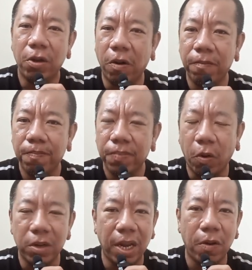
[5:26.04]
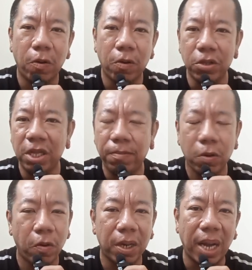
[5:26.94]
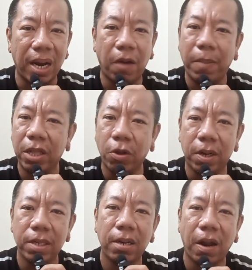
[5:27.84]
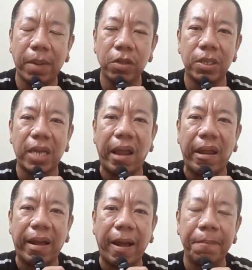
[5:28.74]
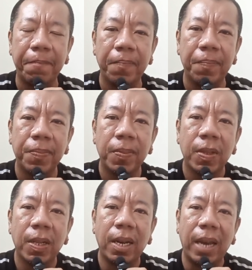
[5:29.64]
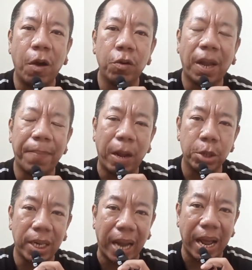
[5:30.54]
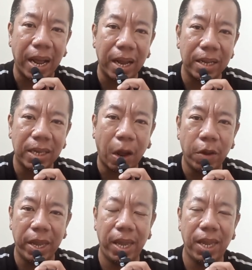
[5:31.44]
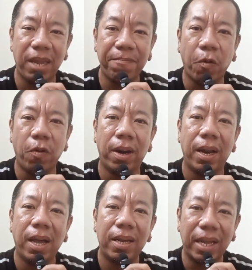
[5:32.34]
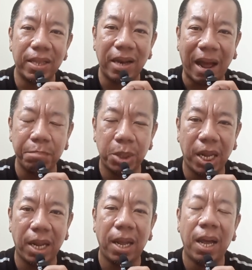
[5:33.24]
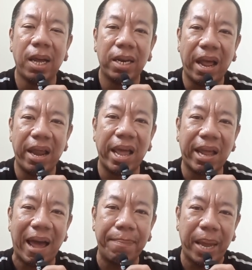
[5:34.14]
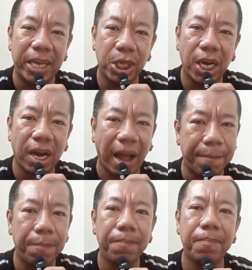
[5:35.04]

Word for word: โดนโดนกี่ลูก โดน 10 ลูกก็ช่าง เราไม่สน เราไม่สนใจนะครับ เราจะไปเอาชนะเกาหลีญี่ปุ่นในสนามจริงในรายการเมเจอร์ครับ